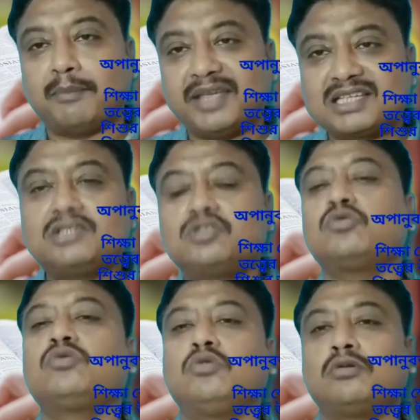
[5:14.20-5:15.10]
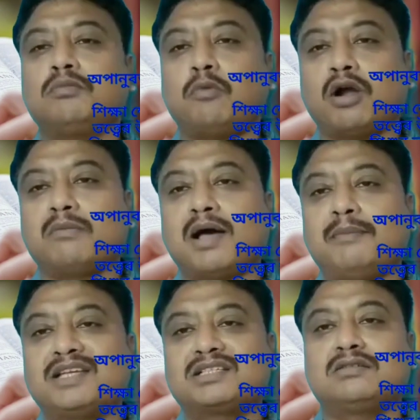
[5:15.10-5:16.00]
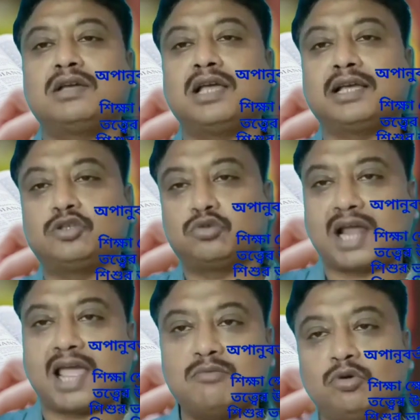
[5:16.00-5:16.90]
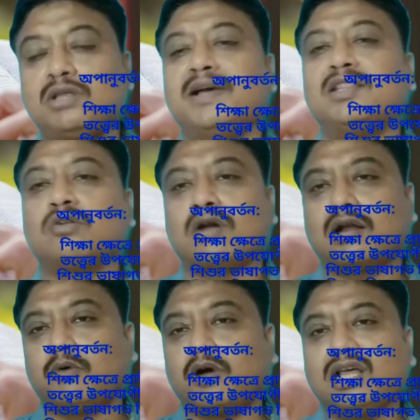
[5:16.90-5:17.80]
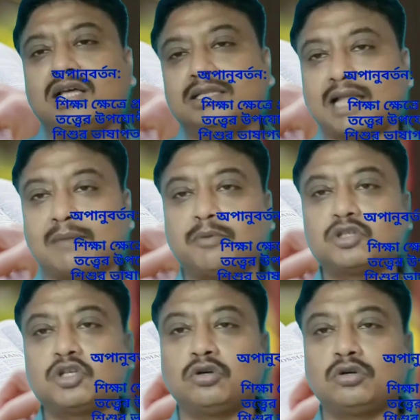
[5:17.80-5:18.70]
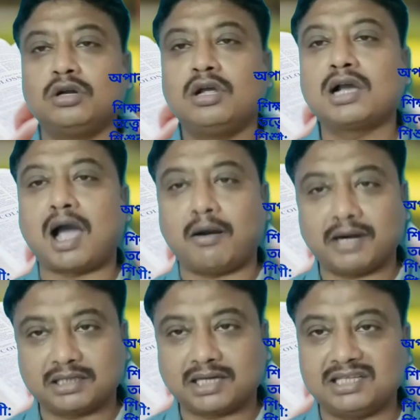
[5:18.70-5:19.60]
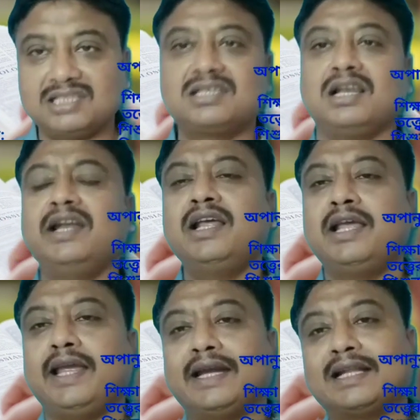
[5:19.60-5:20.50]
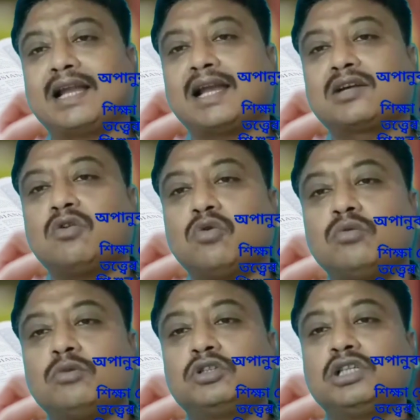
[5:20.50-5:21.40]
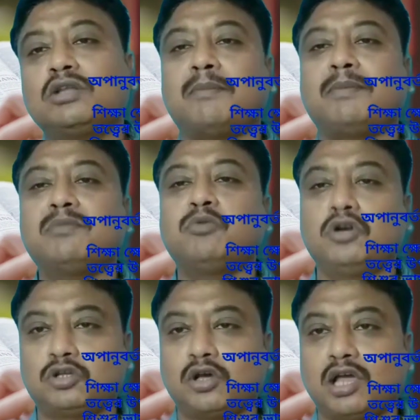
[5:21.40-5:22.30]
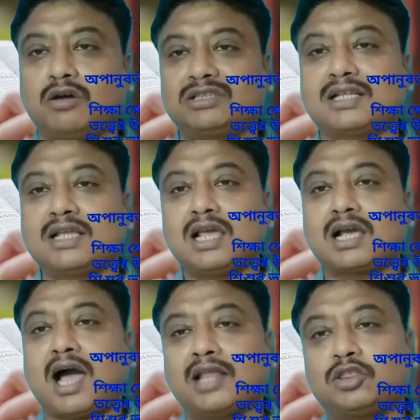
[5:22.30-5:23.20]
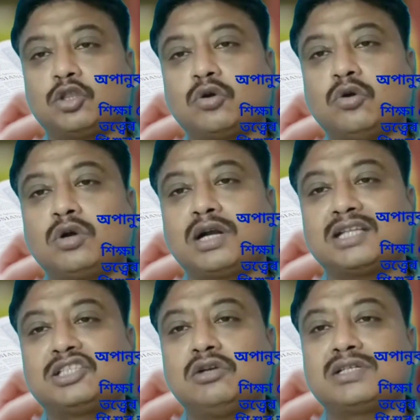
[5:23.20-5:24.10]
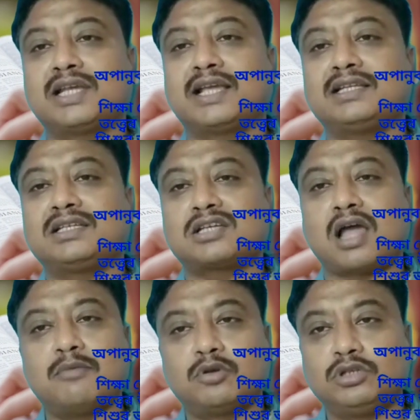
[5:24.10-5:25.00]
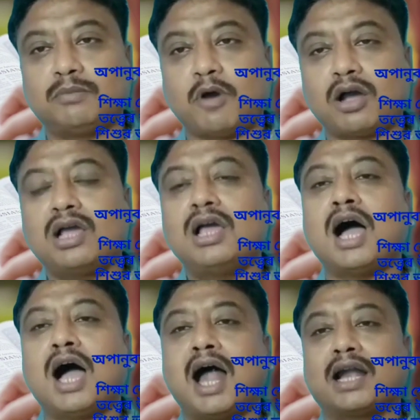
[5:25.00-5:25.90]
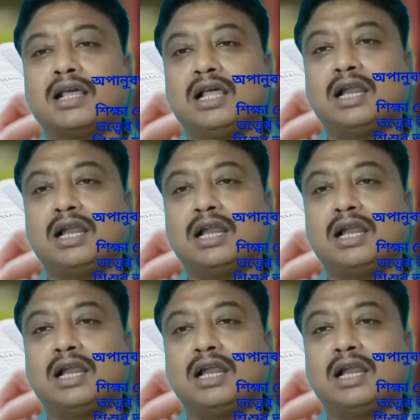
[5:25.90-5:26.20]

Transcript: বেশ কিছুক্ষণ পর বা বেশ কিছু টাইম অতিবাহিত করার পর তারপর যখন খাবারটা দিচ্ছিলেন এটা তার একটা অনুবর্তিত ব্যাপারে পরিণত হয় অর্থাৎ খাদ্য গ্রহণটা ছিল সেক্ষেত্রে স্বাভাবিক উদ্দীপক আর